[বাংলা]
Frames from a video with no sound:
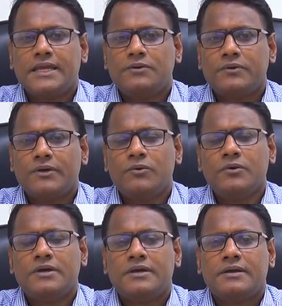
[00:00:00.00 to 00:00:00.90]
এই রোগেও
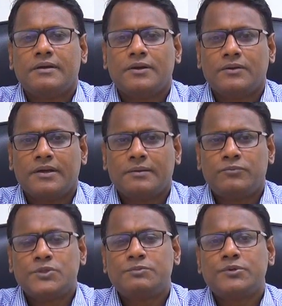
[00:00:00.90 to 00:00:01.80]

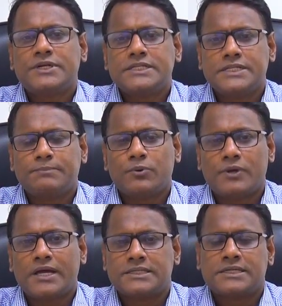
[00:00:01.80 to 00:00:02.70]
ফুসফুসের যে
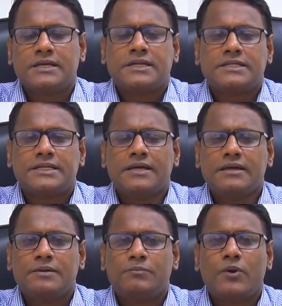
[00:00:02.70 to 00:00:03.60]
প্রকাশ সেটা
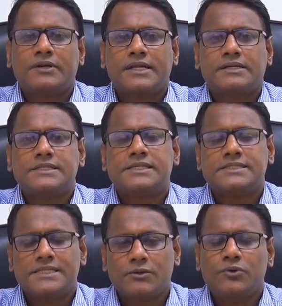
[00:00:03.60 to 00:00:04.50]

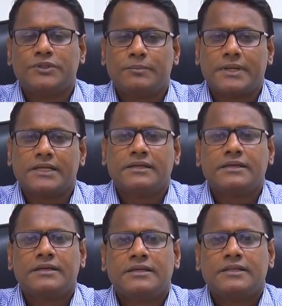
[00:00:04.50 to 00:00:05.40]
ব্রনকেকটেসিস দিয়েও হতে পারে
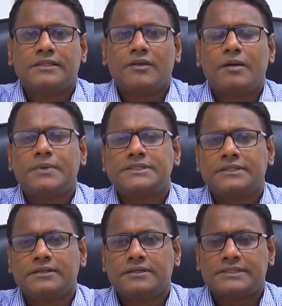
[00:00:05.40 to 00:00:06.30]
তাহলে আমরা
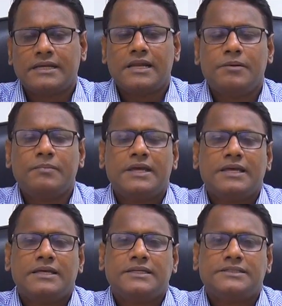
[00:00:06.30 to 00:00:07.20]
জানলাম
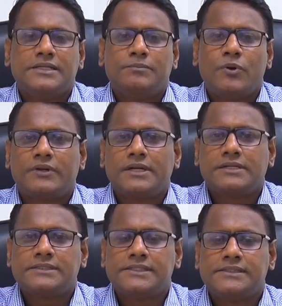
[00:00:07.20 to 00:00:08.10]
যে
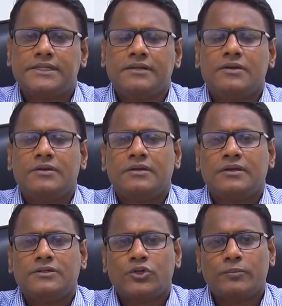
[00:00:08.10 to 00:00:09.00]
ব্রনকেকটেসিসের
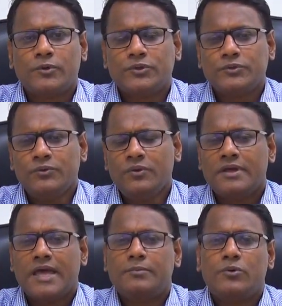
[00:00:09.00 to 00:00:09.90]
জন্মগত
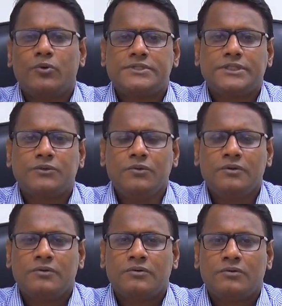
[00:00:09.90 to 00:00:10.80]
এবং অর্জিত
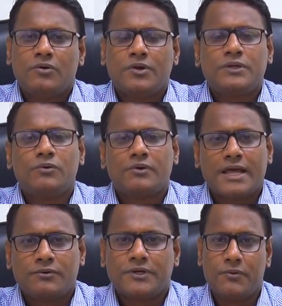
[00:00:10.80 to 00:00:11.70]
অনেকগুলো কারণে